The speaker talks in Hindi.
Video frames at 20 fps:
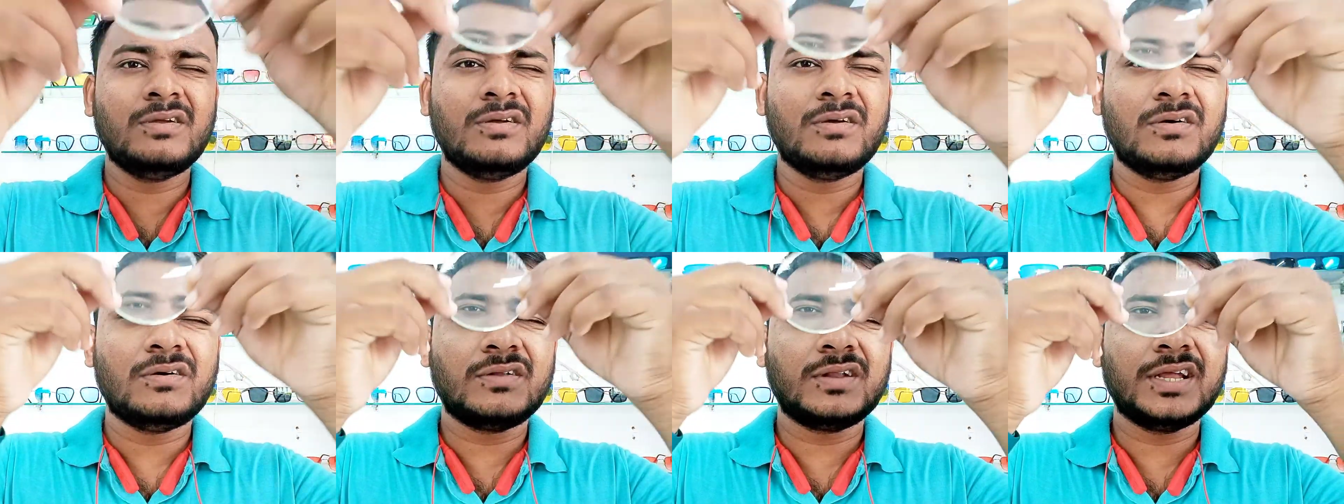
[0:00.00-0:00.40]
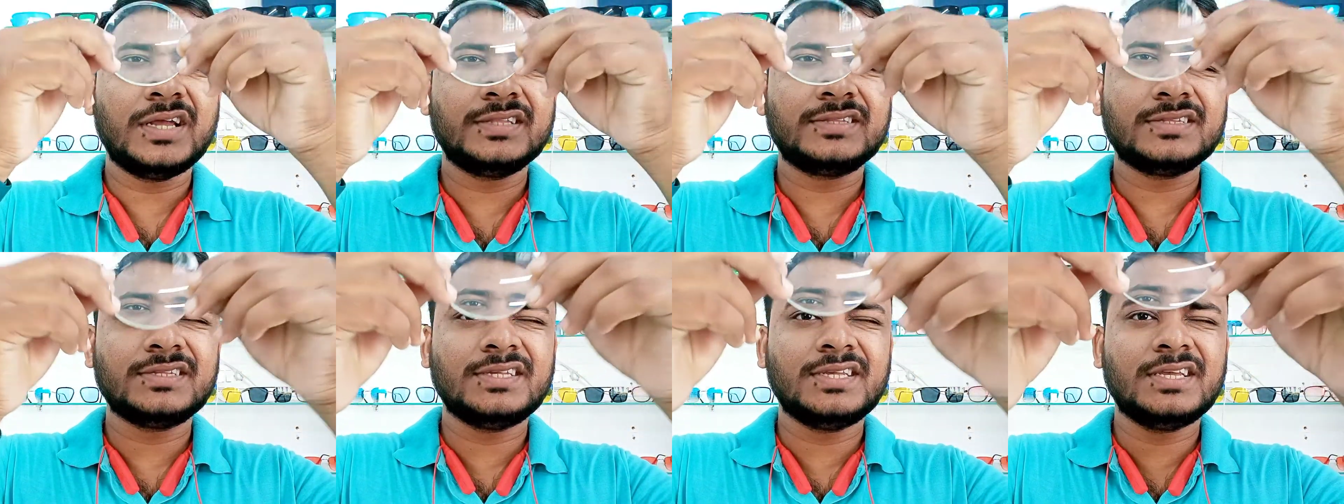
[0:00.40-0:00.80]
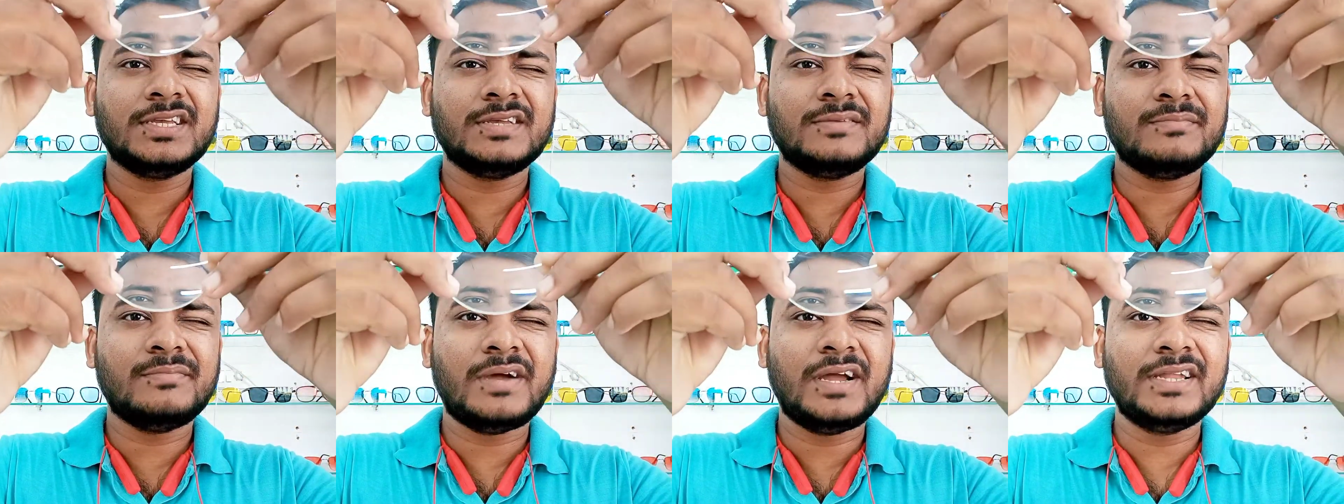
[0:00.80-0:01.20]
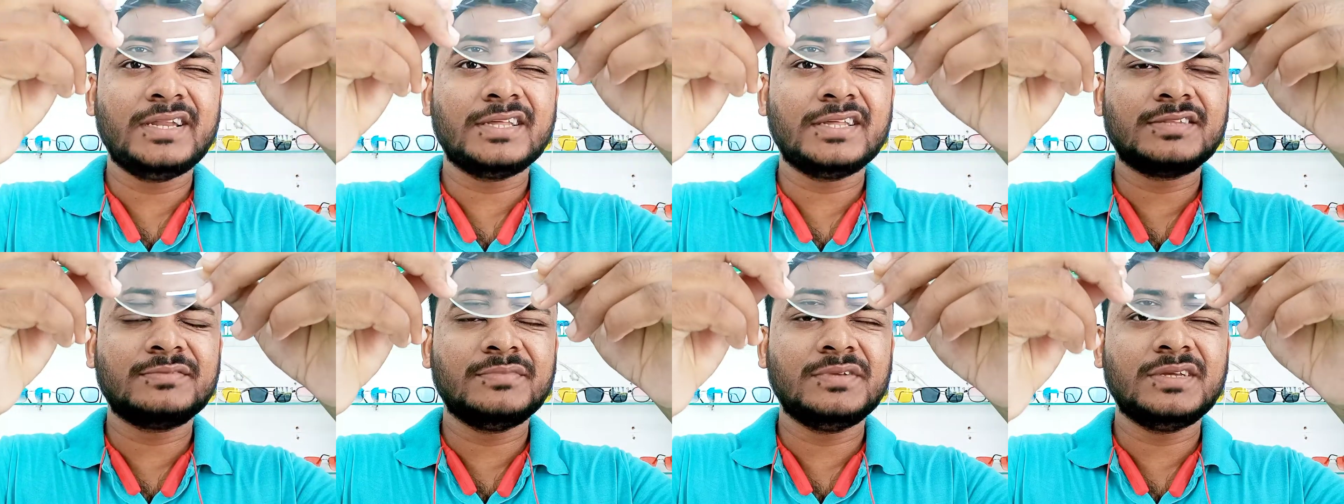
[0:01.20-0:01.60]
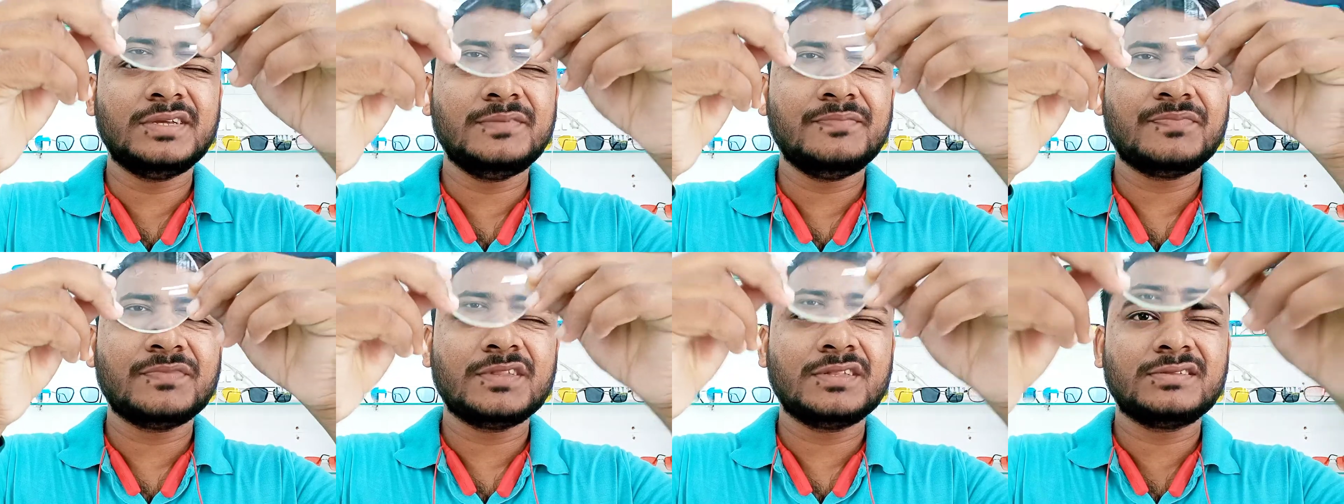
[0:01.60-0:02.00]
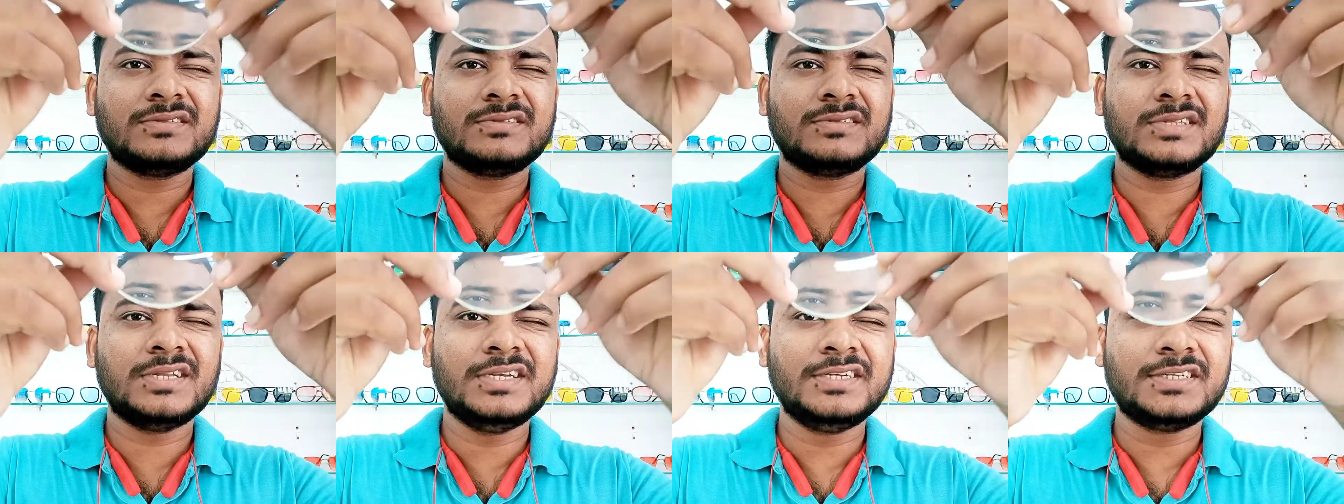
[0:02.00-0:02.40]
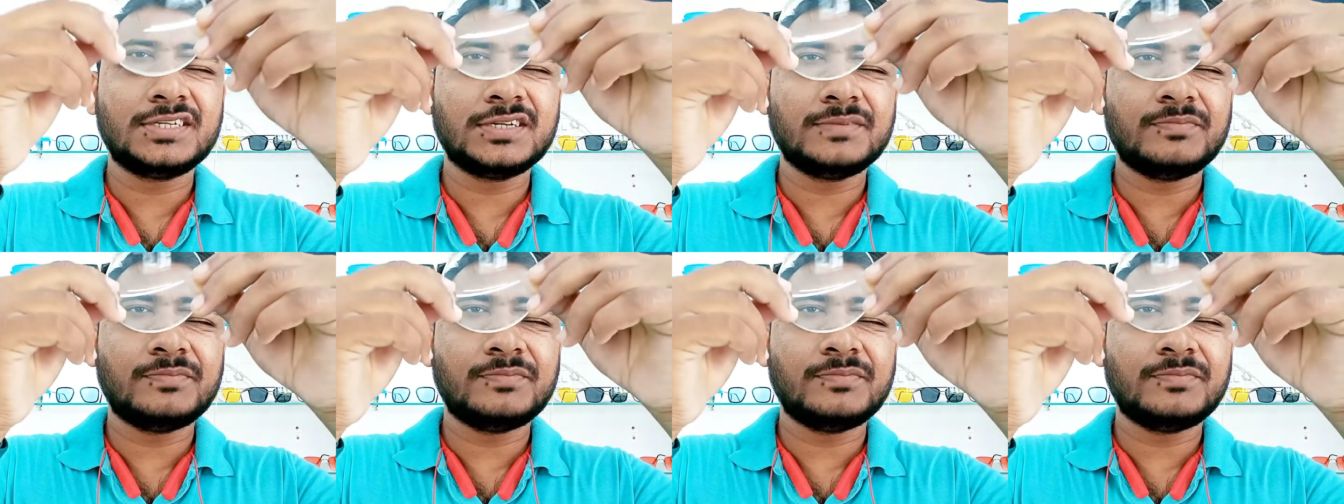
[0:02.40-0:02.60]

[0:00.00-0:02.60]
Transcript: और वैस ये माइनस में है सिलेंडर